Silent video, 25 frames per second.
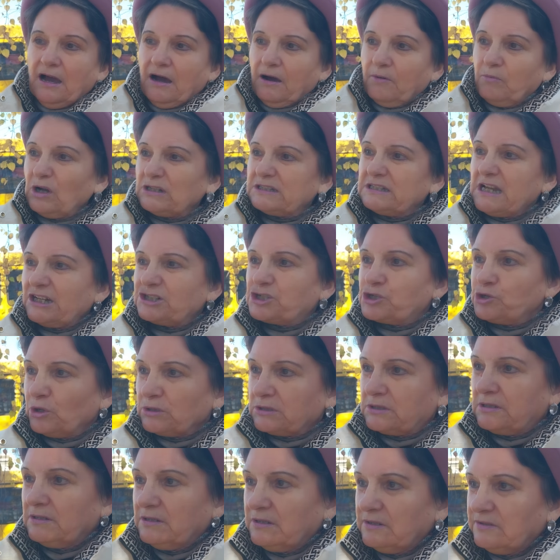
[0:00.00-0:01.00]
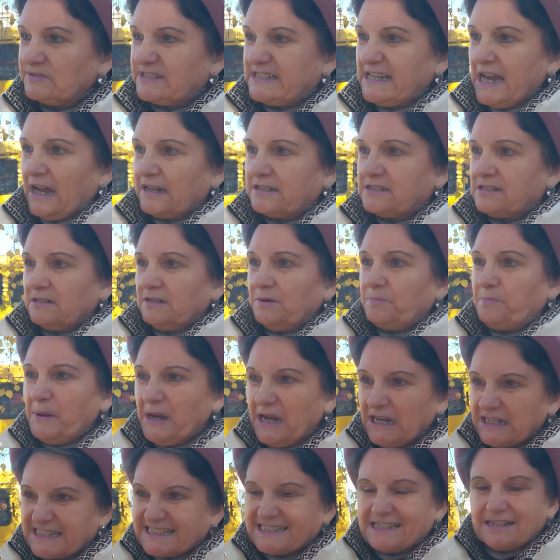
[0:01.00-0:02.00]
Вот насчет взять
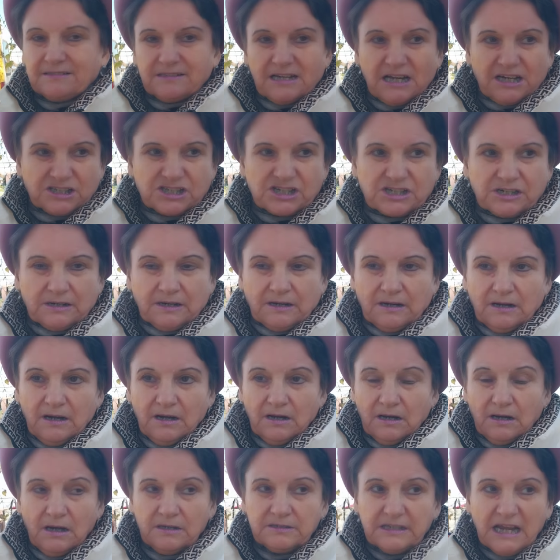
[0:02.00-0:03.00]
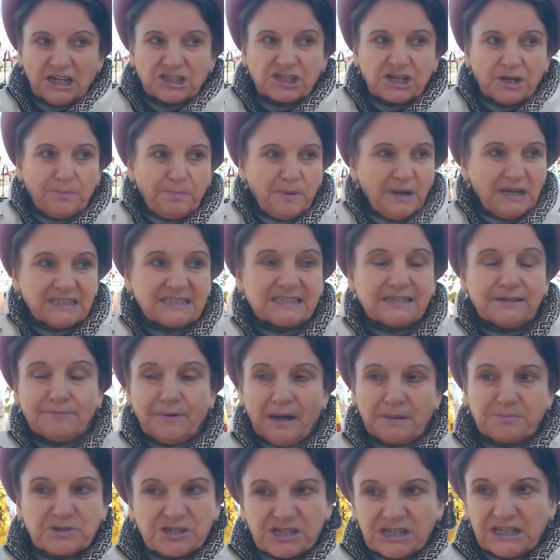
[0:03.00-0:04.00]
пенсии наши. Наши пенсии
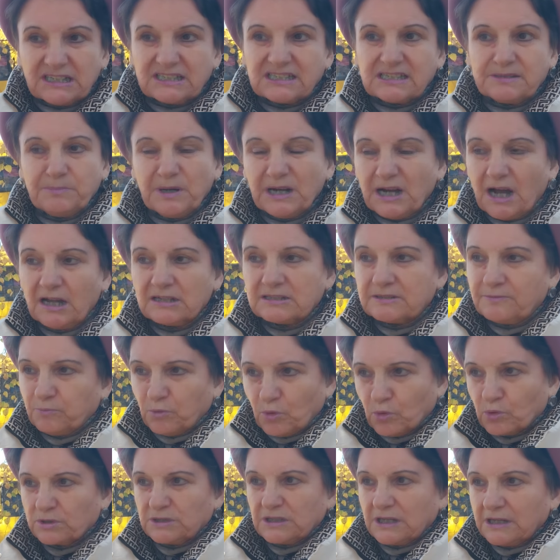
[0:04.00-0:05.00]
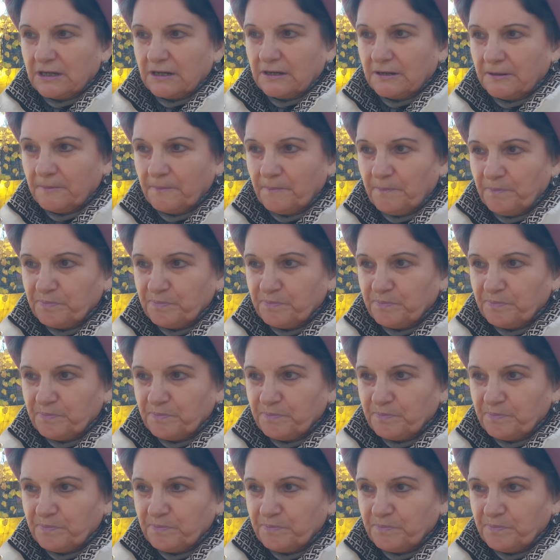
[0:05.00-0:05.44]
вообще смехотворные.